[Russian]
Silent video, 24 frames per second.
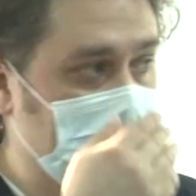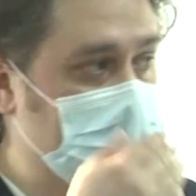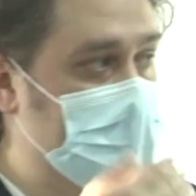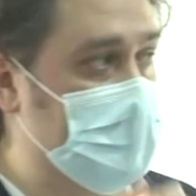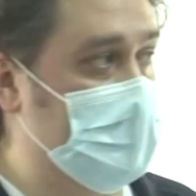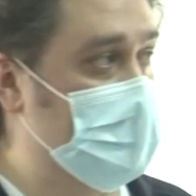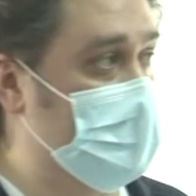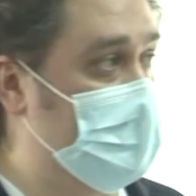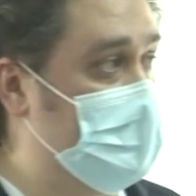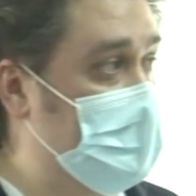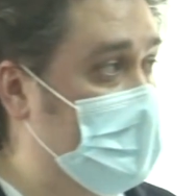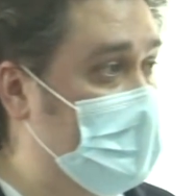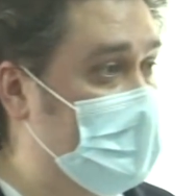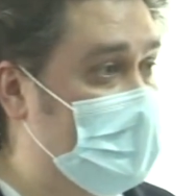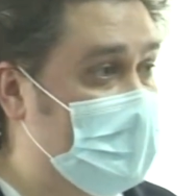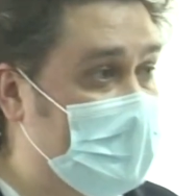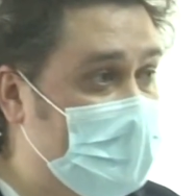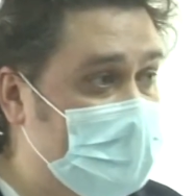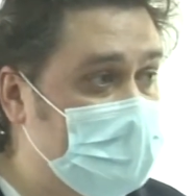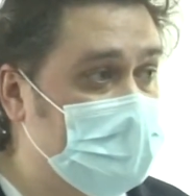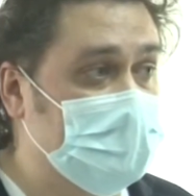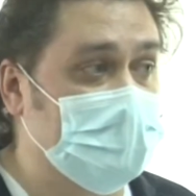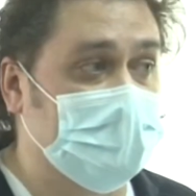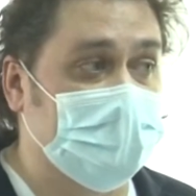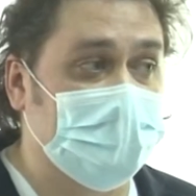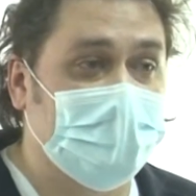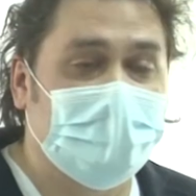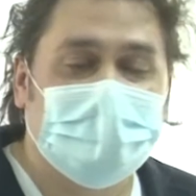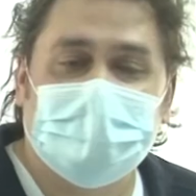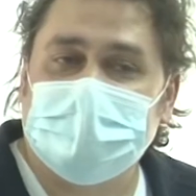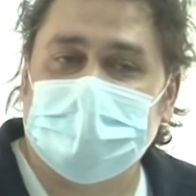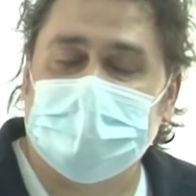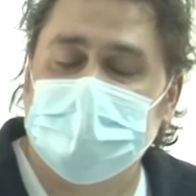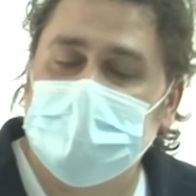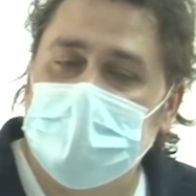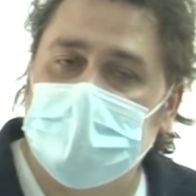природоохраны, не
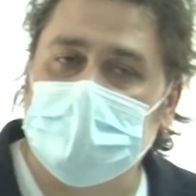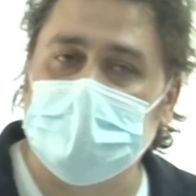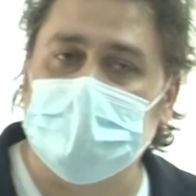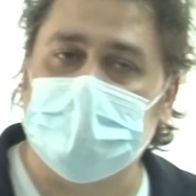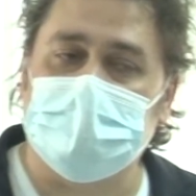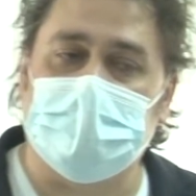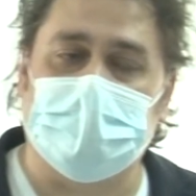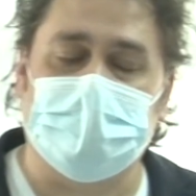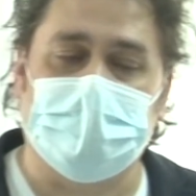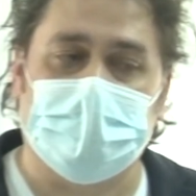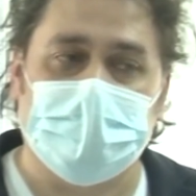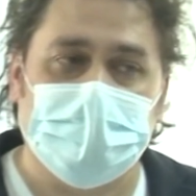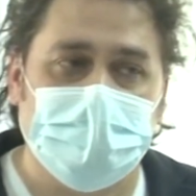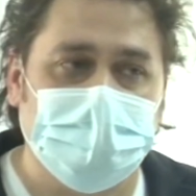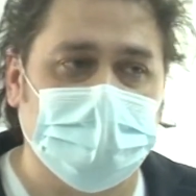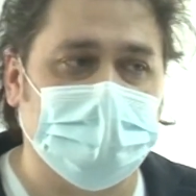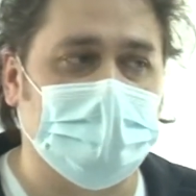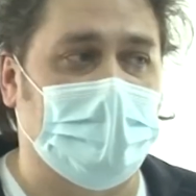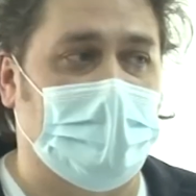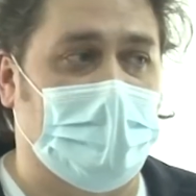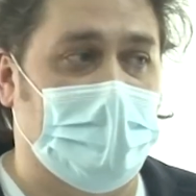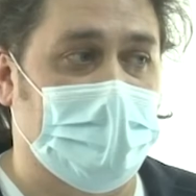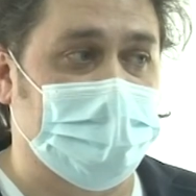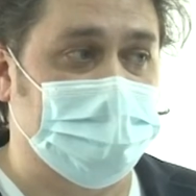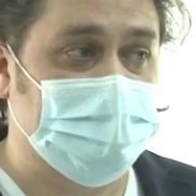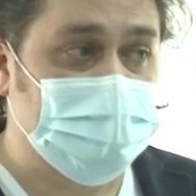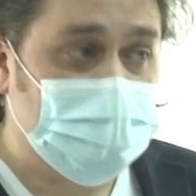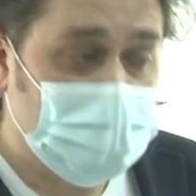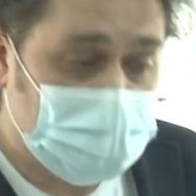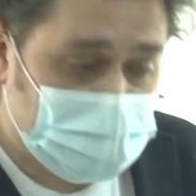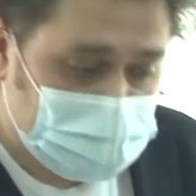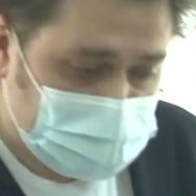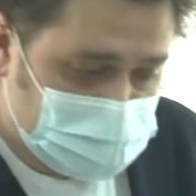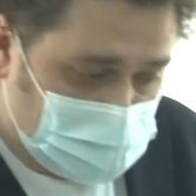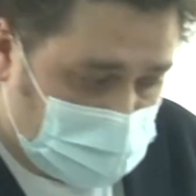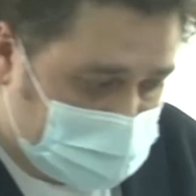возникло вопроса, а о
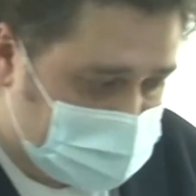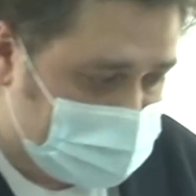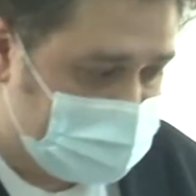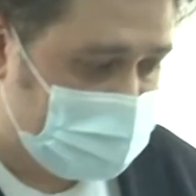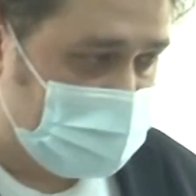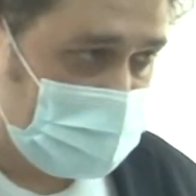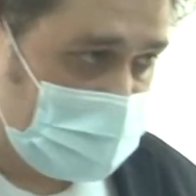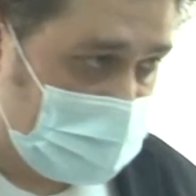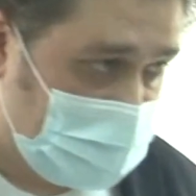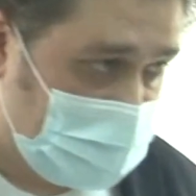чем, собственно,